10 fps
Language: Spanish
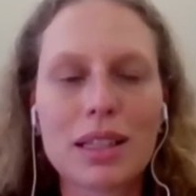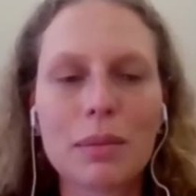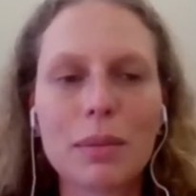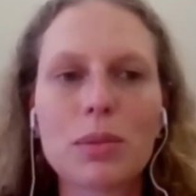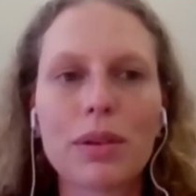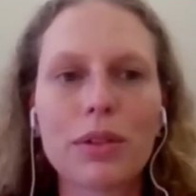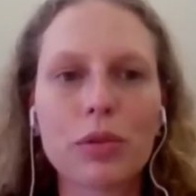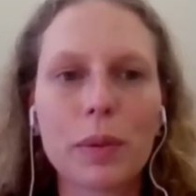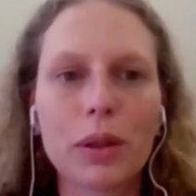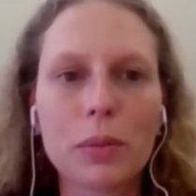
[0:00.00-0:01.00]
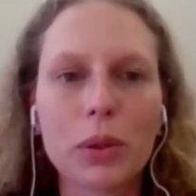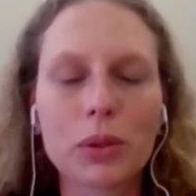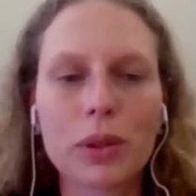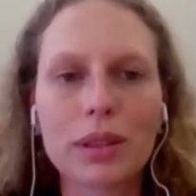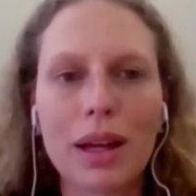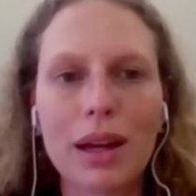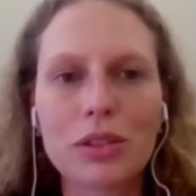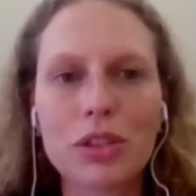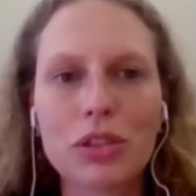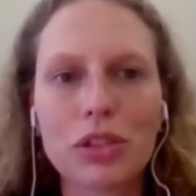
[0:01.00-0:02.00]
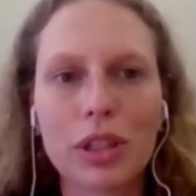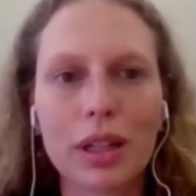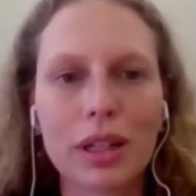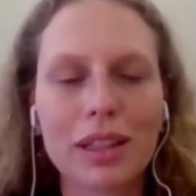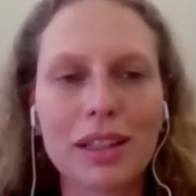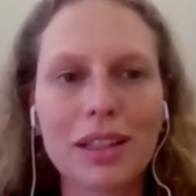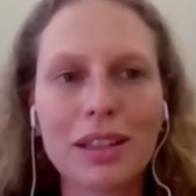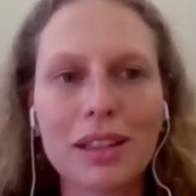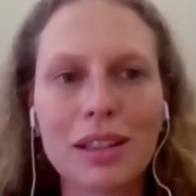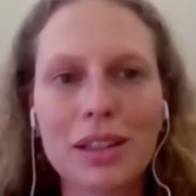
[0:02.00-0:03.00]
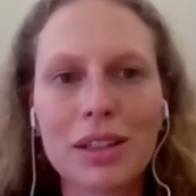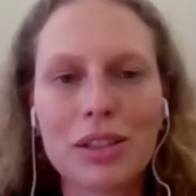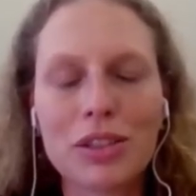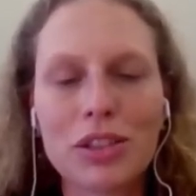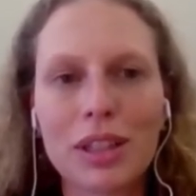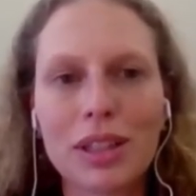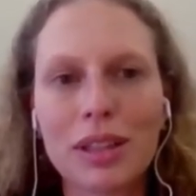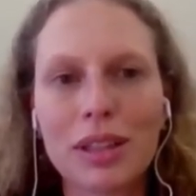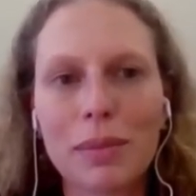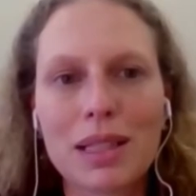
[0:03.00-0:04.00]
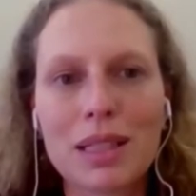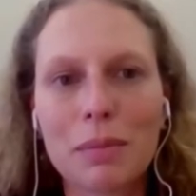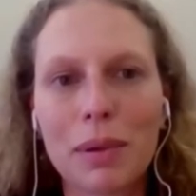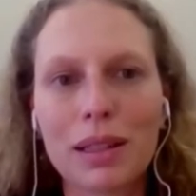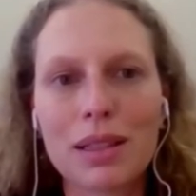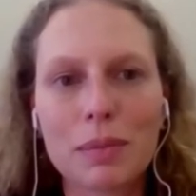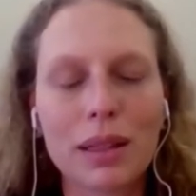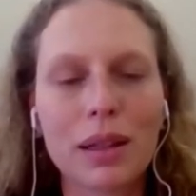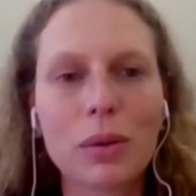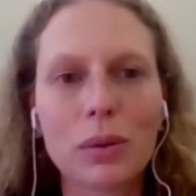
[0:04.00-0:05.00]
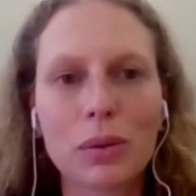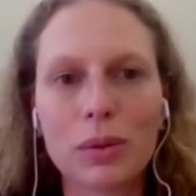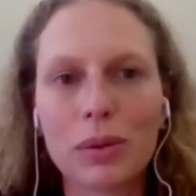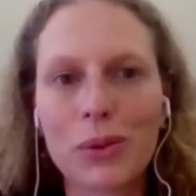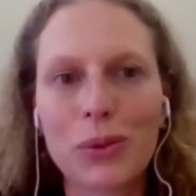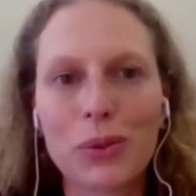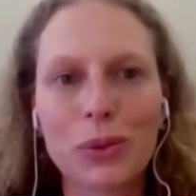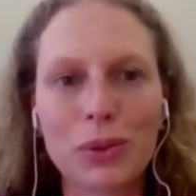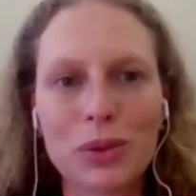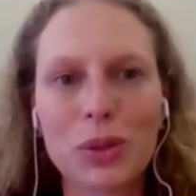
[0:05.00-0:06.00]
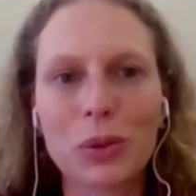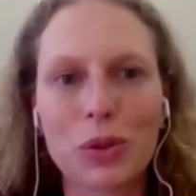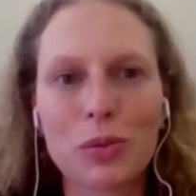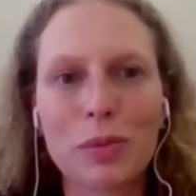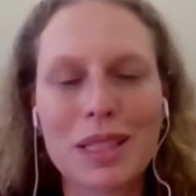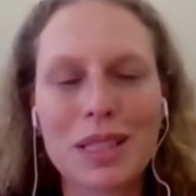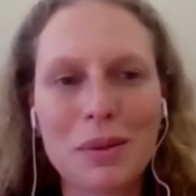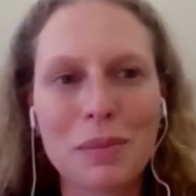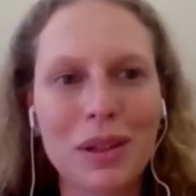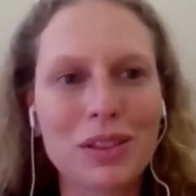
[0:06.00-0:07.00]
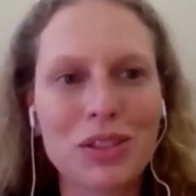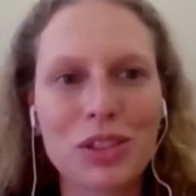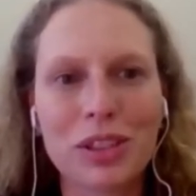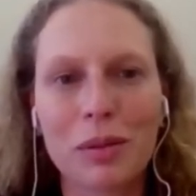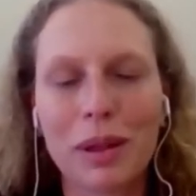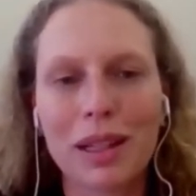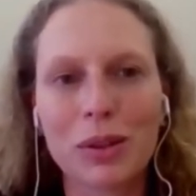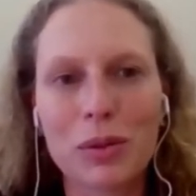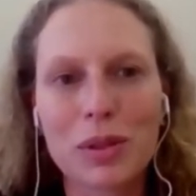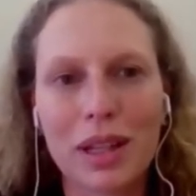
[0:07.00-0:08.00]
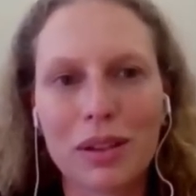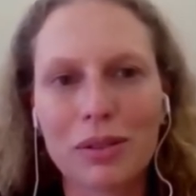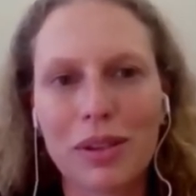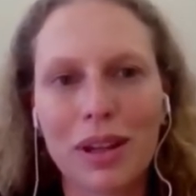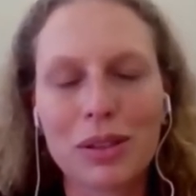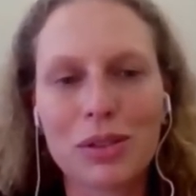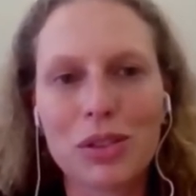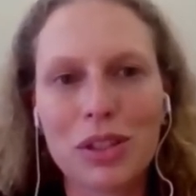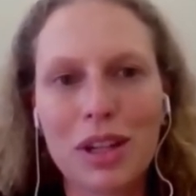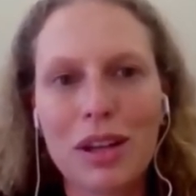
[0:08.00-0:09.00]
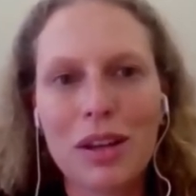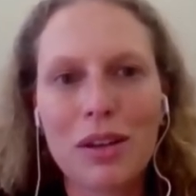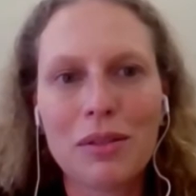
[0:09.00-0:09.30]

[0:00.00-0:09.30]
relacionados a los objetivos de desarrollo sostenible. Otra vez más, quiero agradecer por la oportunidad de participar de este panel